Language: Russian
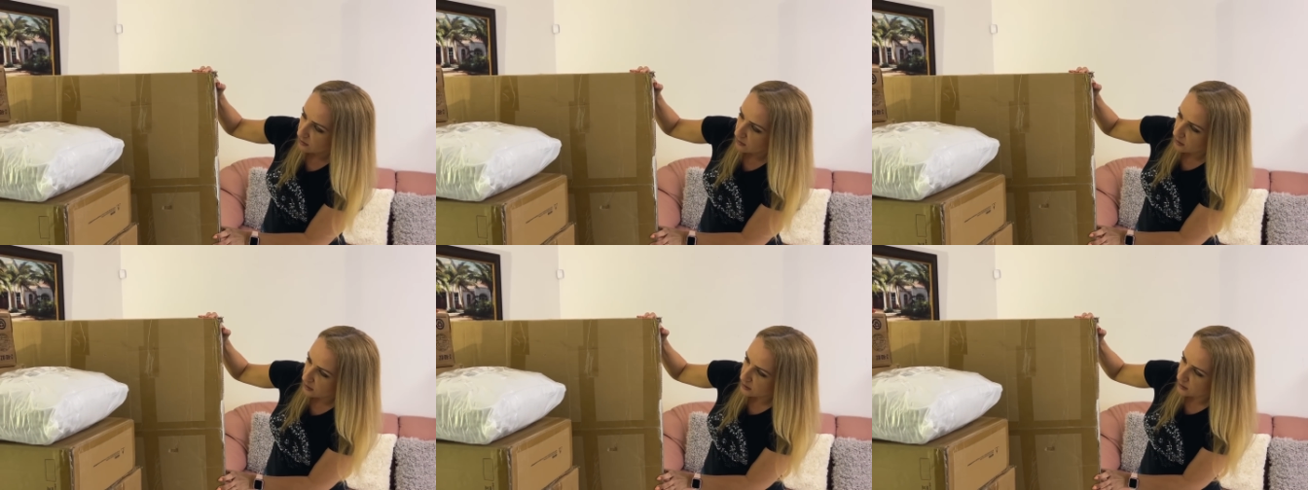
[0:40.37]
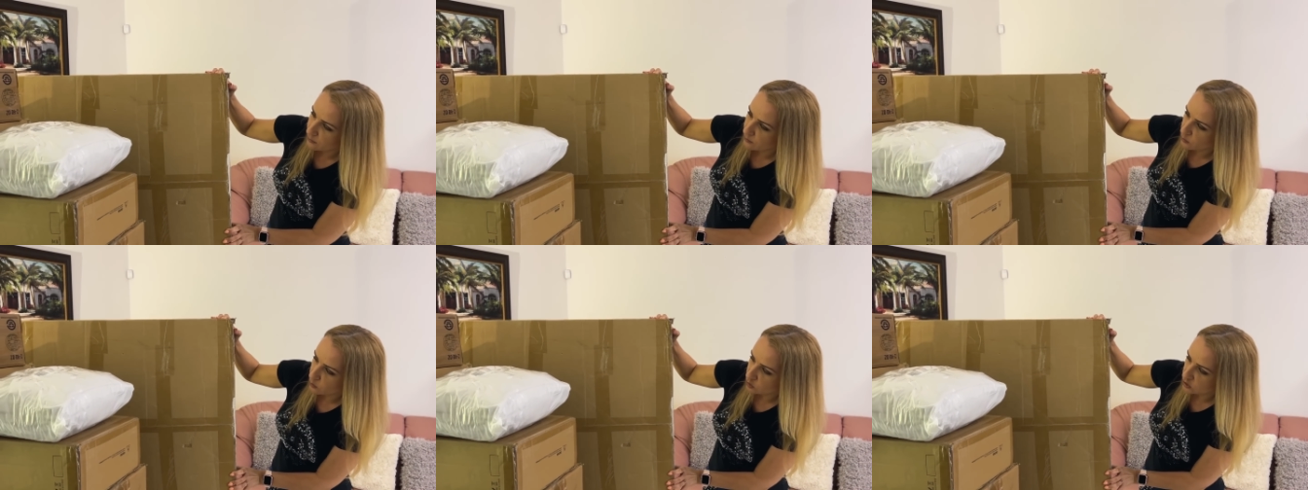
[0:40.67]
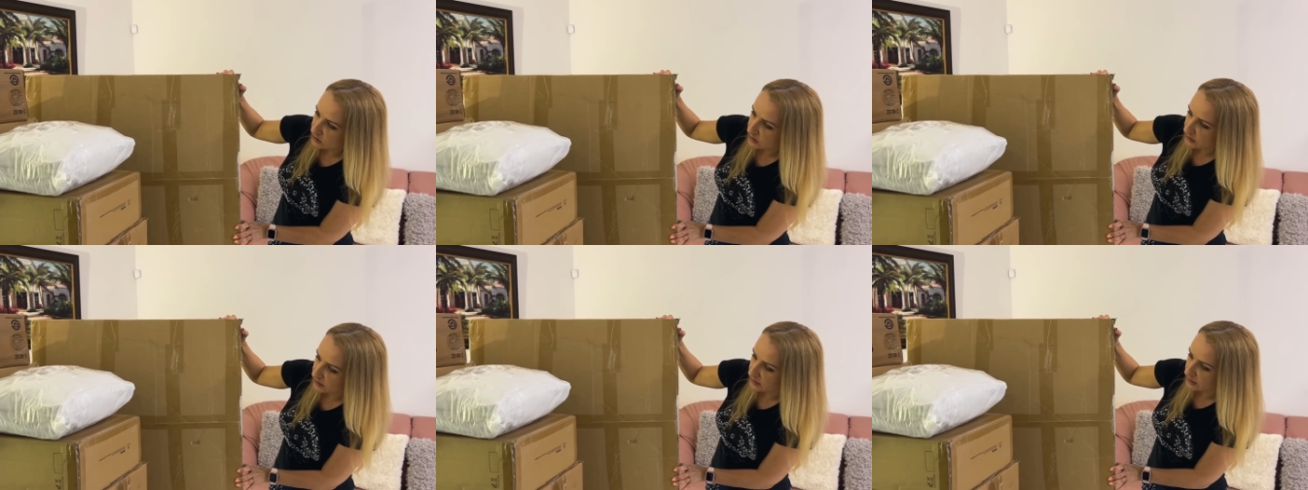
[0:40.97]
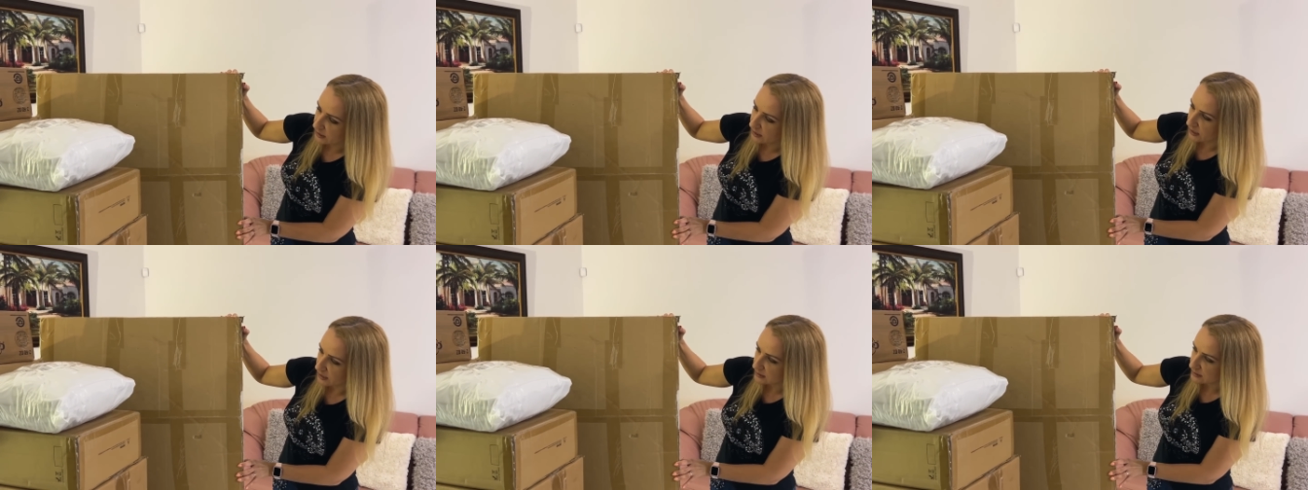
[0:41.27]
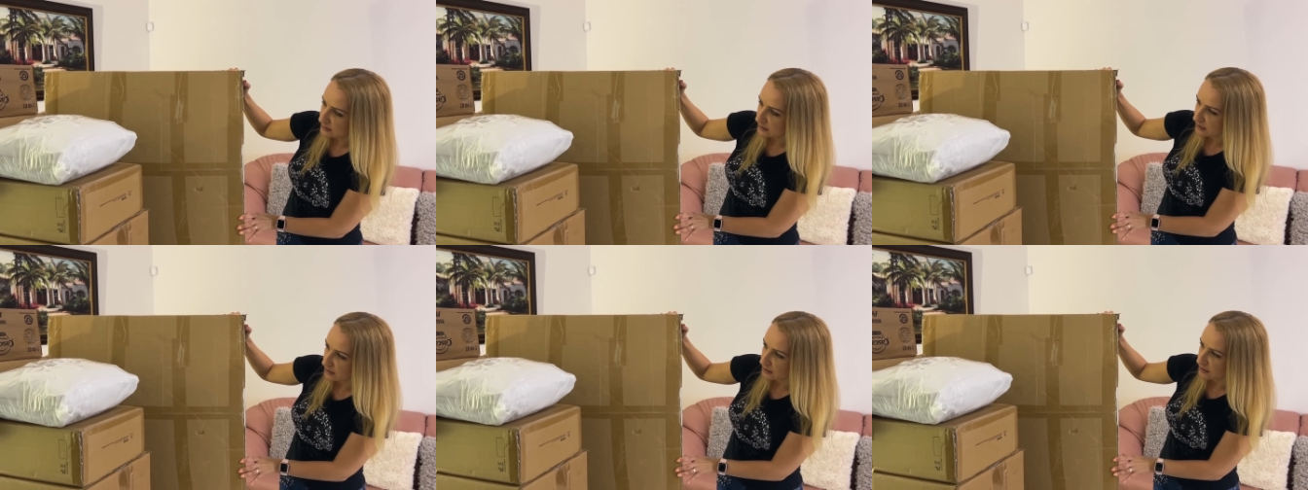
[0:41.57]
Она просто
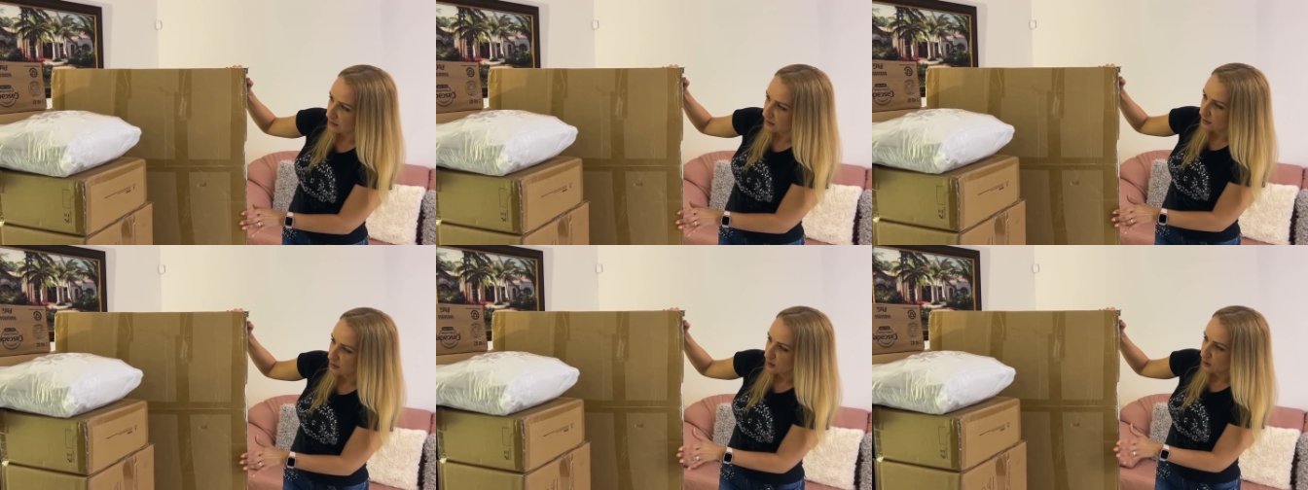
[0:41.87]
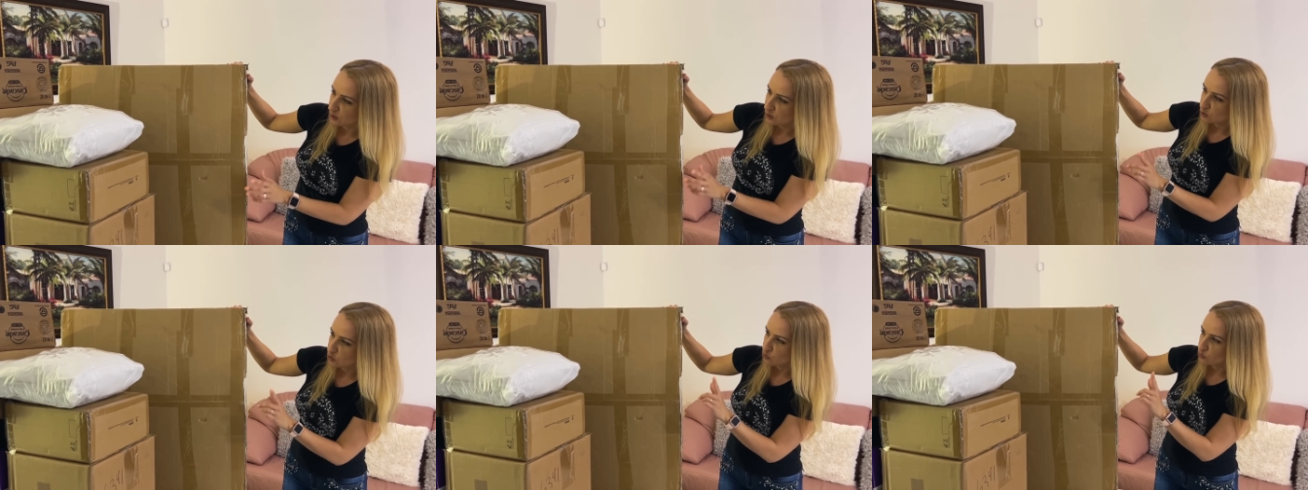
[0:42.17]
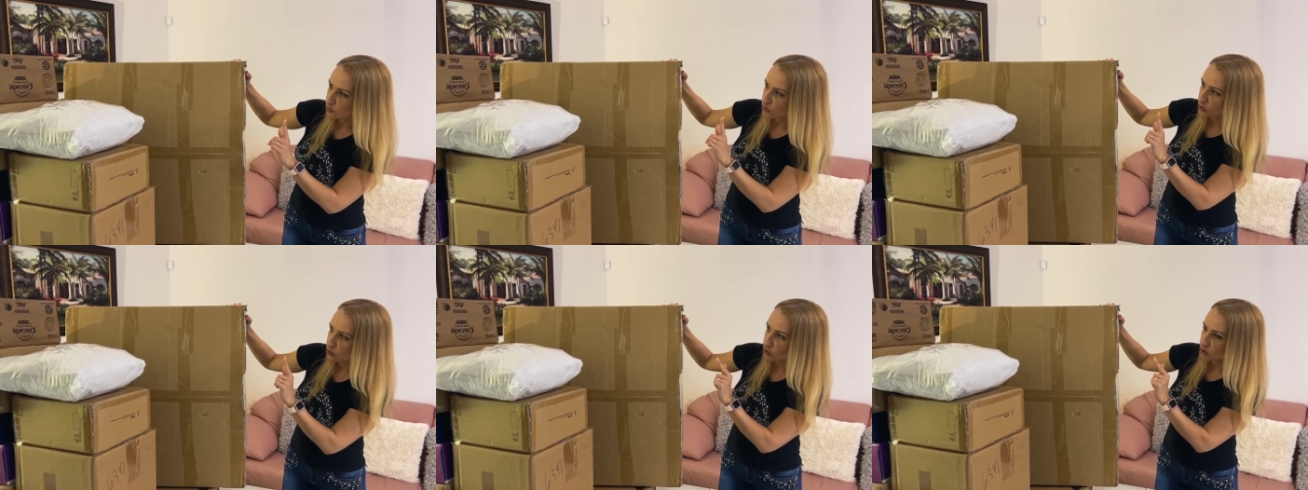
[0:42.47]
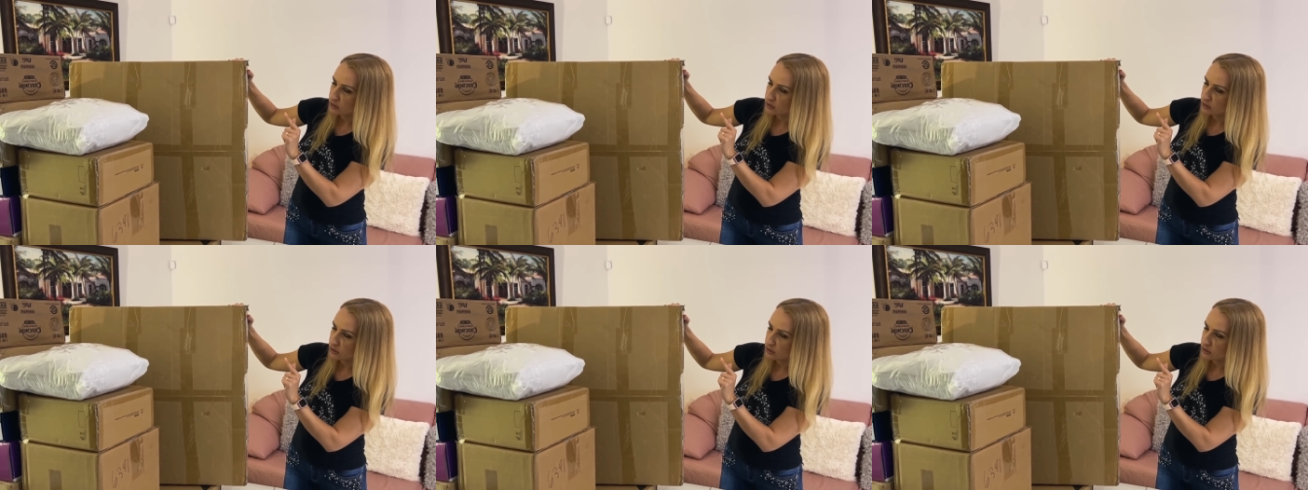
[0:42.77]
гигантская, но мы ее